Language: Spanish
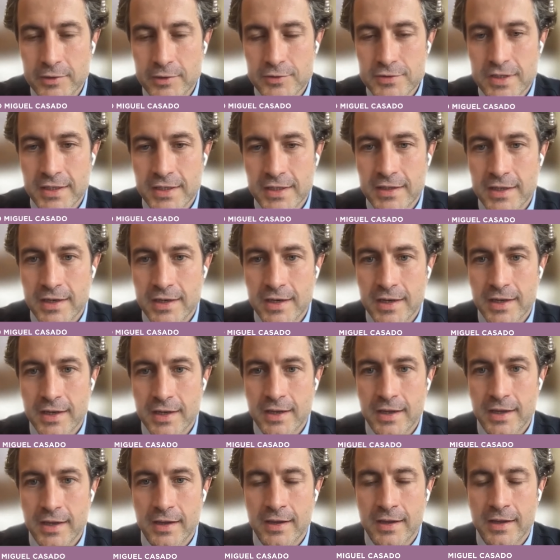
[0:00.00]
retos que
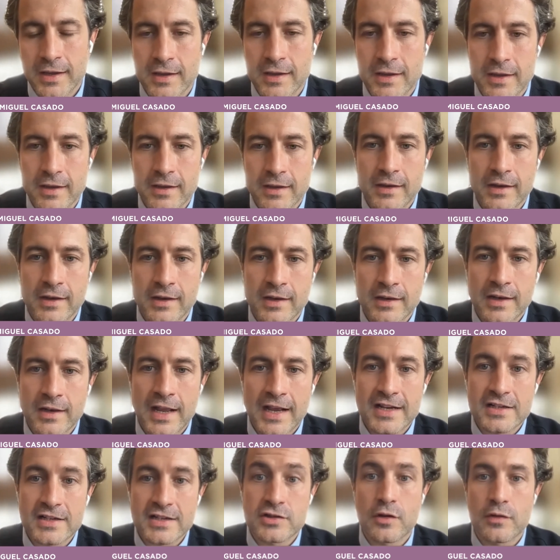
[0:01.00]
tiene eh,
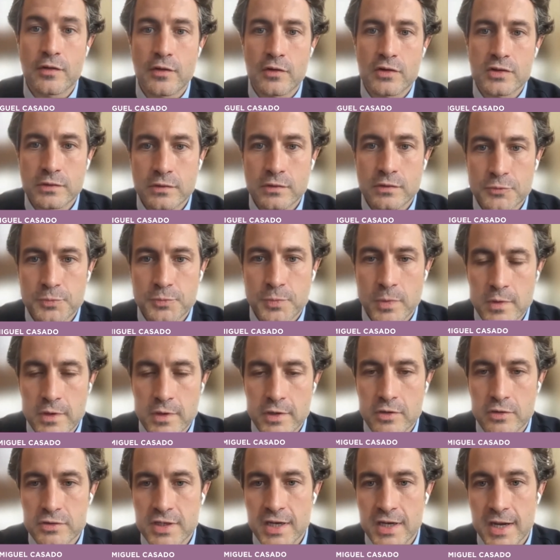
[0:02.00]
la gestión de los asuntos
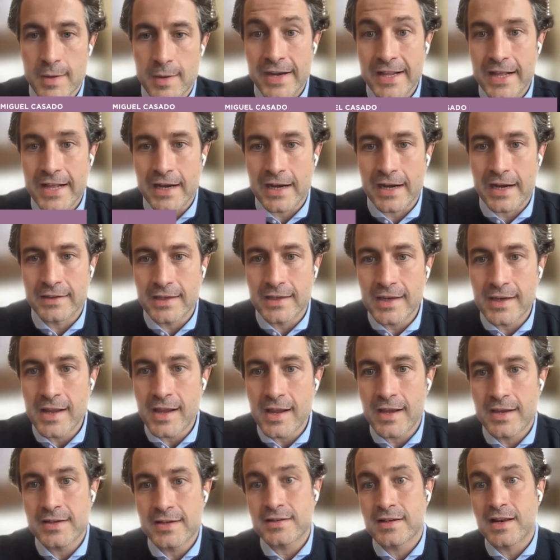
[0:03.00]
públicos en América
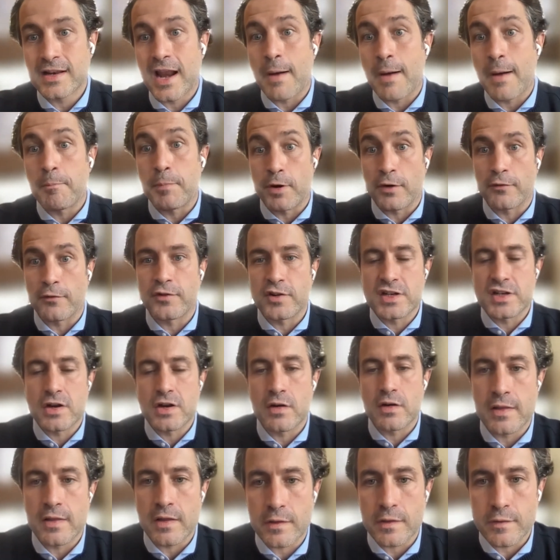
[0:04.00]
Latina es la
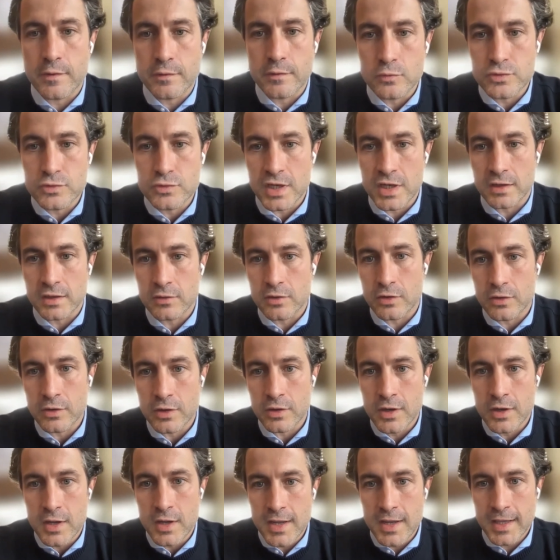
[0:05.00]
profesionalización de un
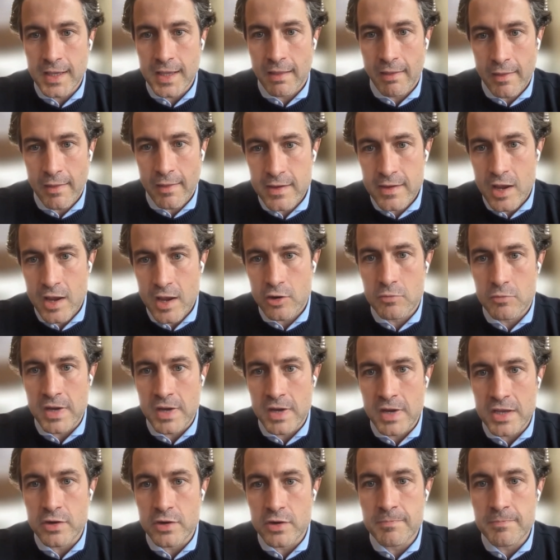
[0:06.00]
sector cada día con
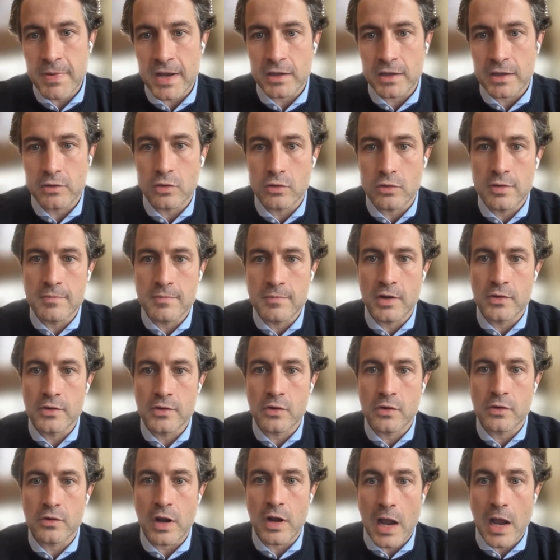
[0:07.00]
mayor impacto y
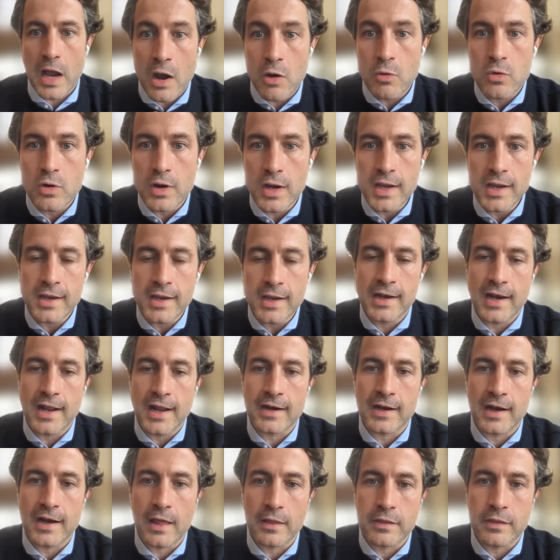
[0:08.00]
mayor auge en
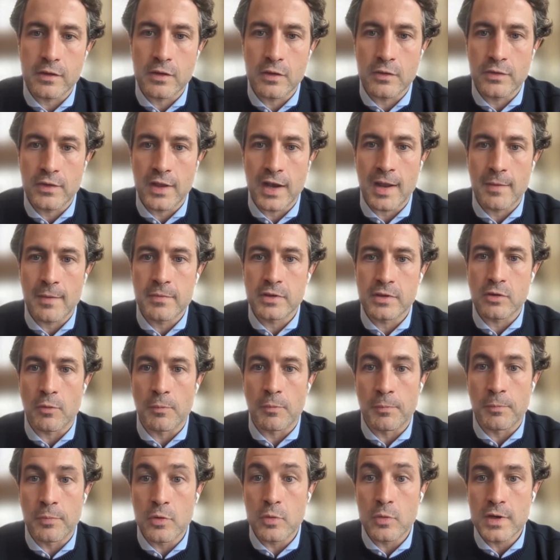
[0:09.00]
la relación del
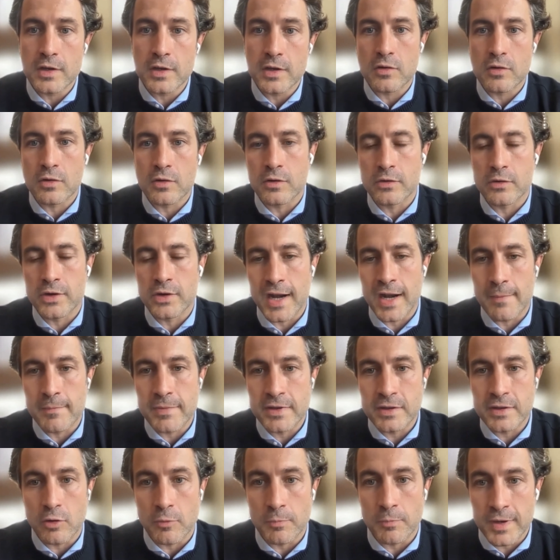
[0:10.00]
ámbito público con el
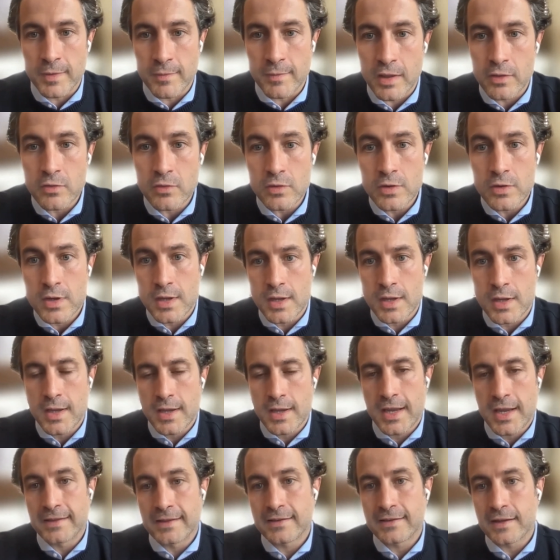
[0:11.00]
ámbito privado,
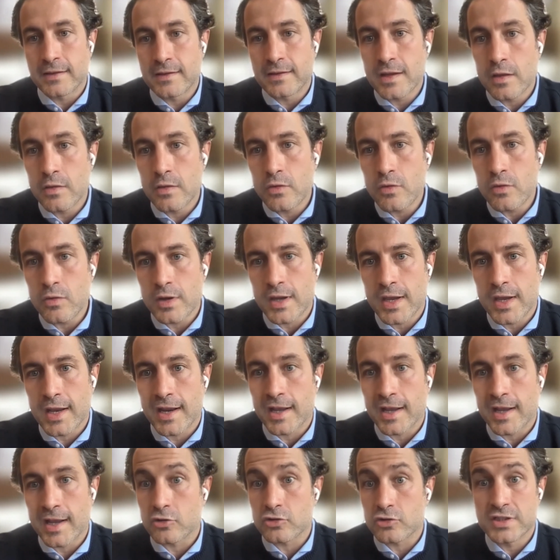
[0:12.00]
entendiendo que
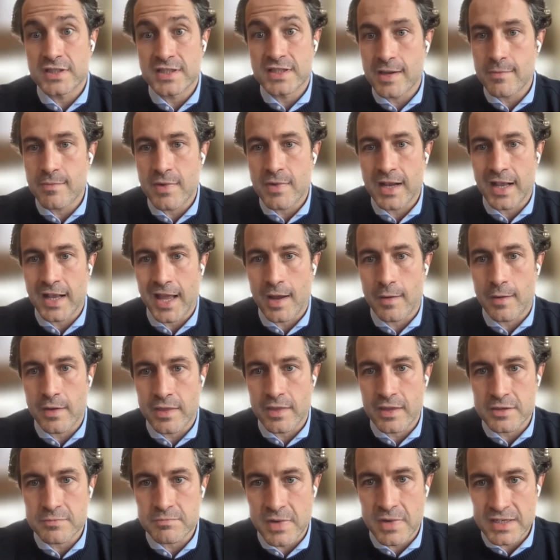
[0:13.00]
el ecosistema cada
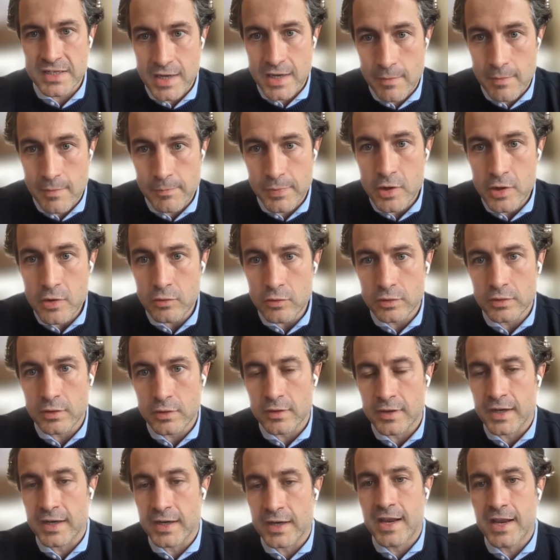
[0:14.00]
vez es más amplio,
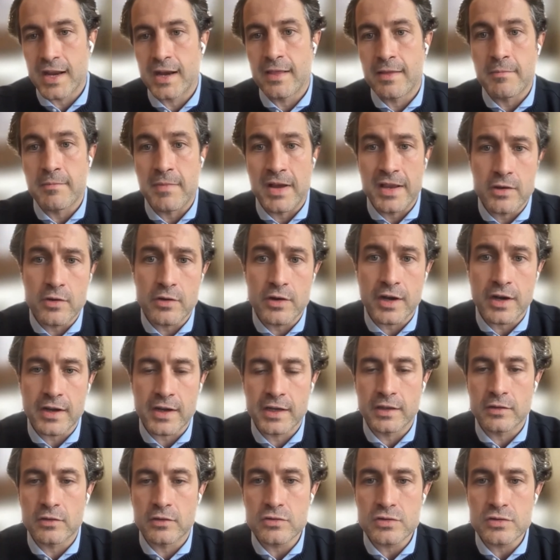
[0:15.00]
nos requiere de mayores
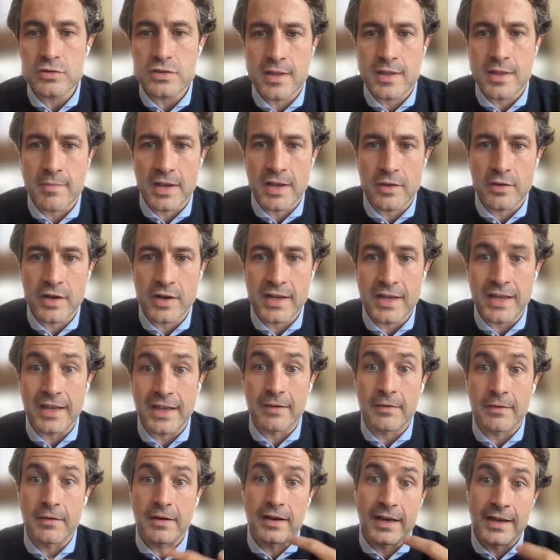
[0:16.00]
retos y de mayores
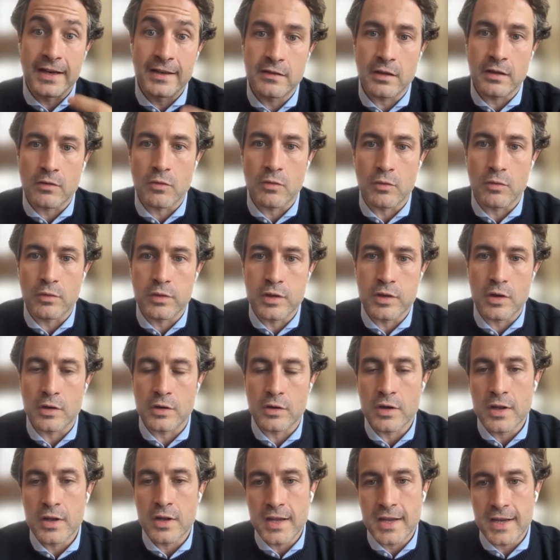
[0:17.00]

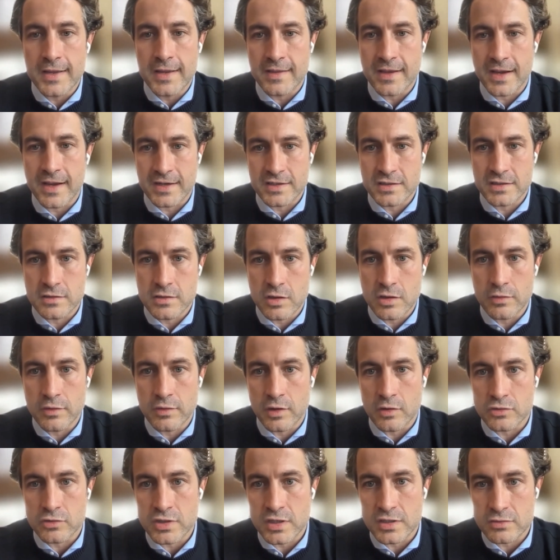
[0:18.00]
interlocución y de
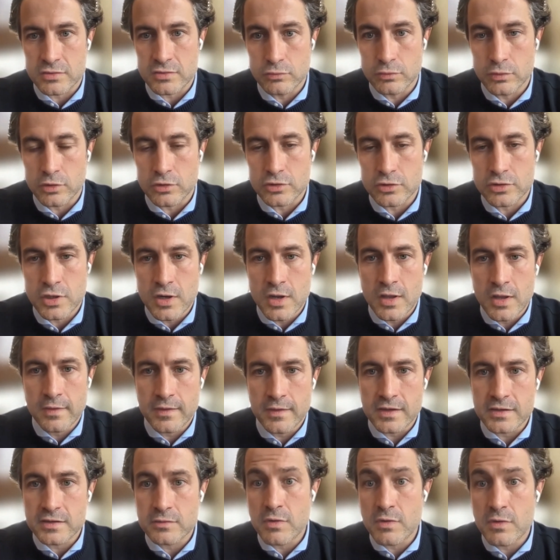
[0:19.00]
gestión de los asuntos
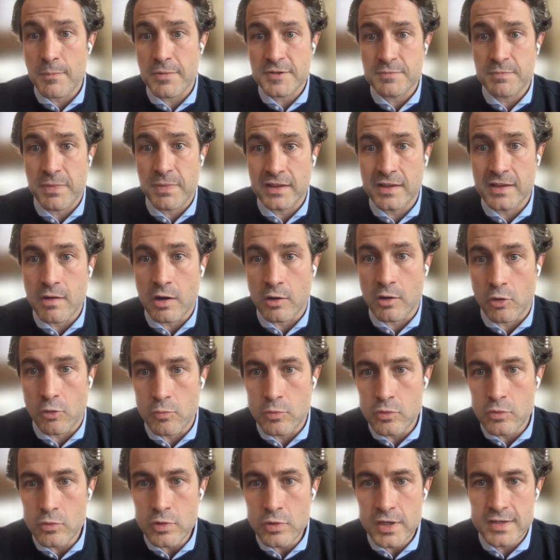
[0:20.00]
desde una perspectiva
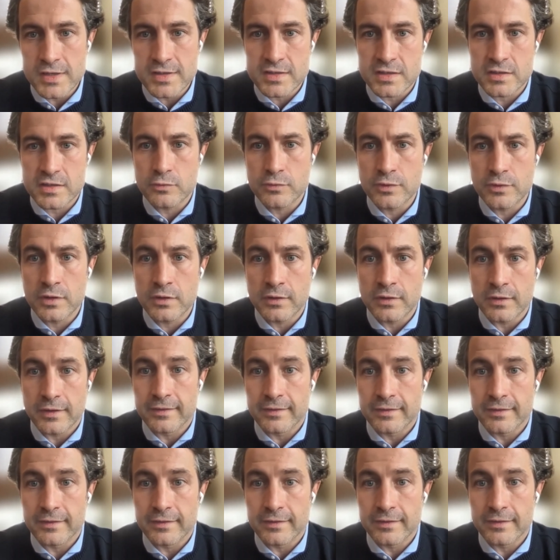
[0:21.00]
común, desde un
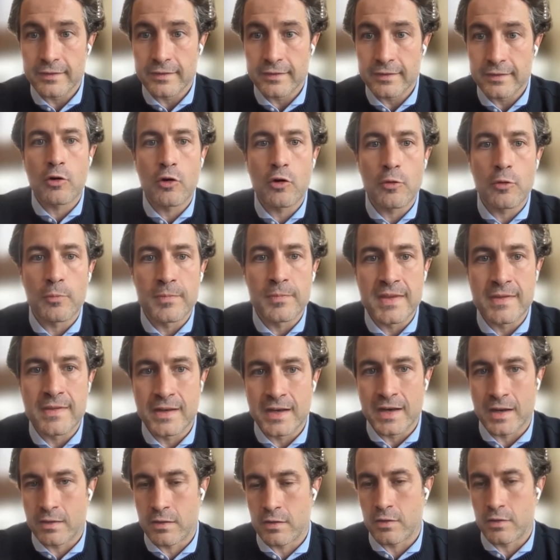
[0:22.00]
diálogo
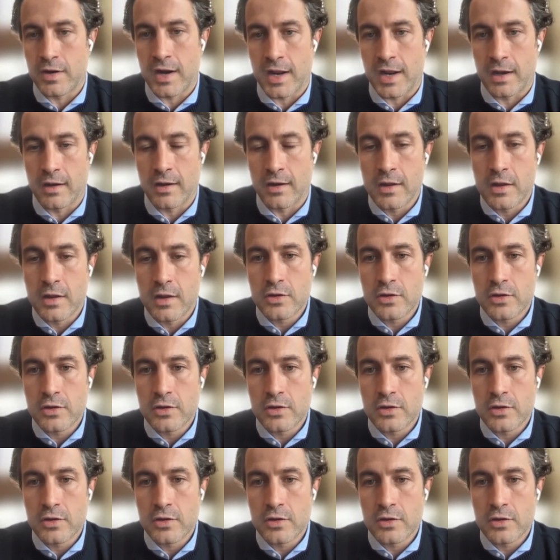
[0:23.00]
bidireccional.